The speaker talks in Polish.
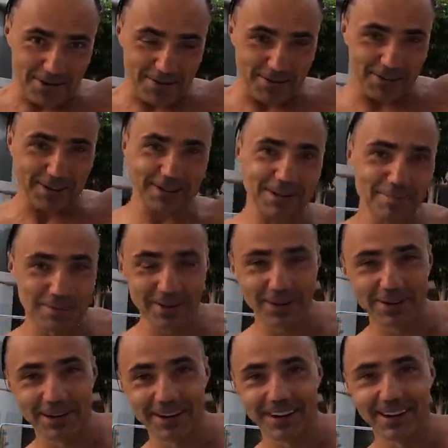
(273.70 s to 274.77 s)
czerwone slipy
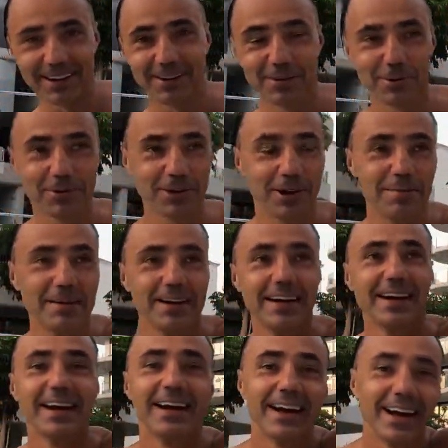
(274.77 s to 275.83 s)
e, górują.
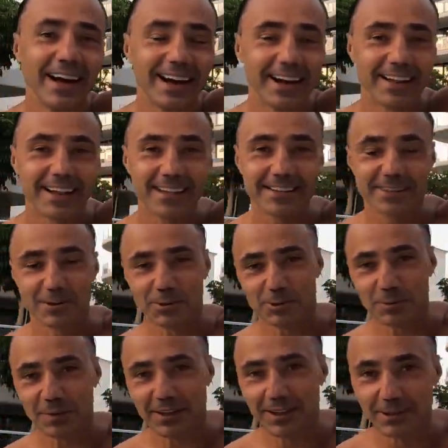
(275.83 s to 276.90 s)
E, dla tych,
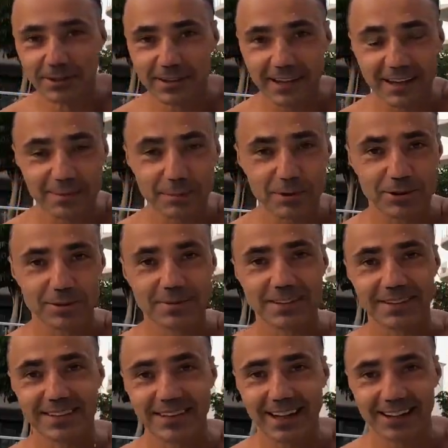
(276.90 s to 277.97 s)
którzy byli nad morzem,
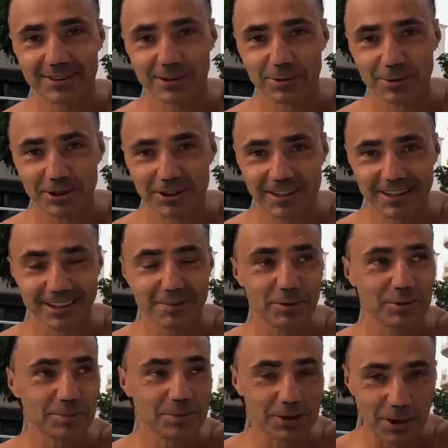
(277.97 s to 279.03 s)
dla tych, którzy jeszcze nad
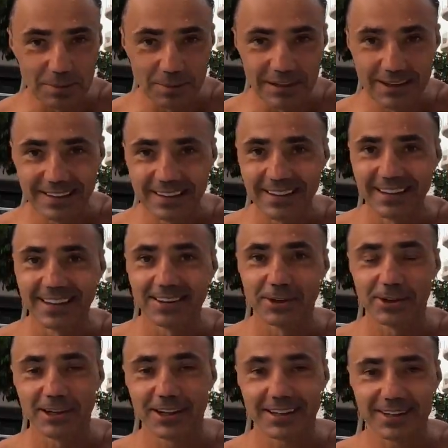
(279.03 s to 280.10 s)
morzem są
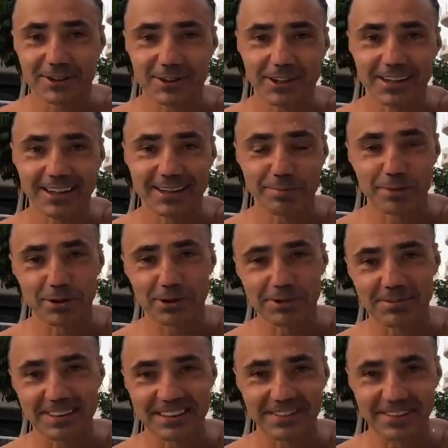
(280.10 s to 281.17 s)
no i dla naszych
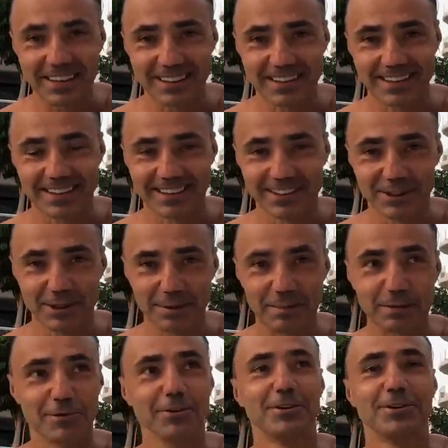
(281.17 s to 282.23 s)
eksportowych gwiazd gdzieś tam
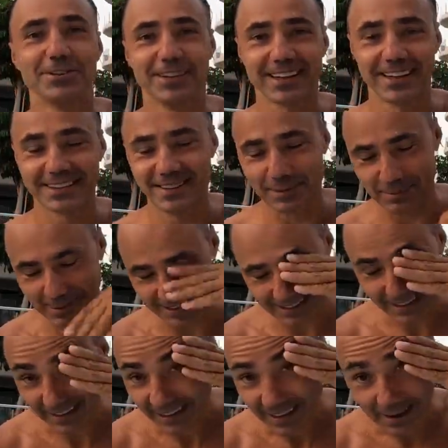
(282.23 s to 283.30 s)
na Florydzie teraz są. Także